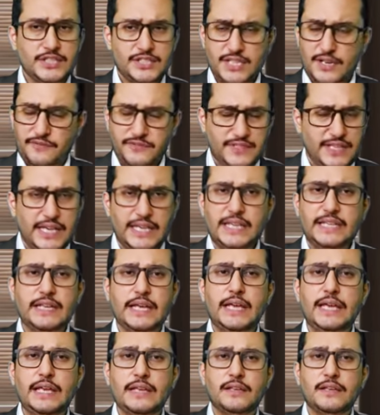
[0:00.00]
सिर्फ यही
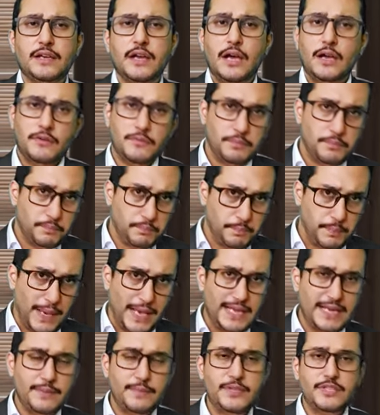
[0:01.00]
नहीं
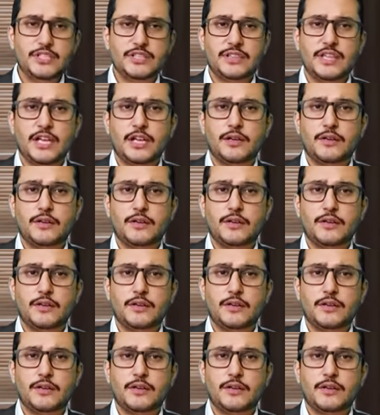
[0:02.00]
पहले भी जितने